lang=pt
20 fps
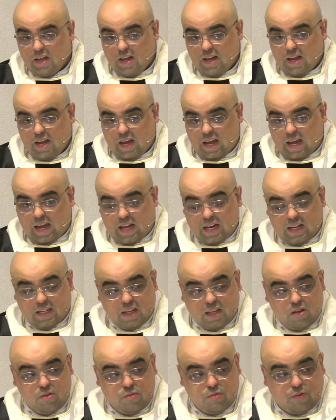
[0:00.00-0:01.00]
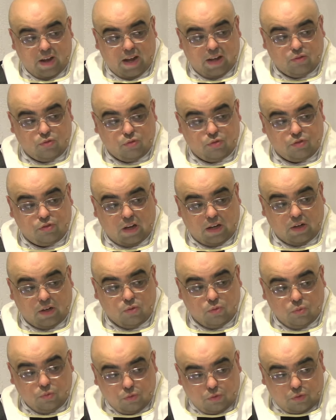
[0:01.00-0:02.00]
é ele quem faz os
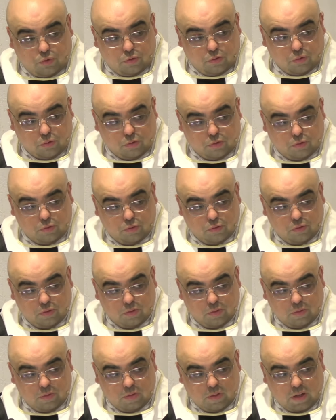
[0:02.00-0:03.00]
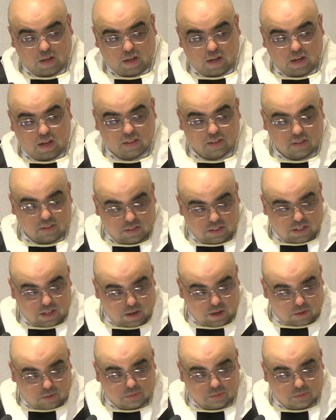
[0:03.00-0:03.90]
anúncios a Daniel,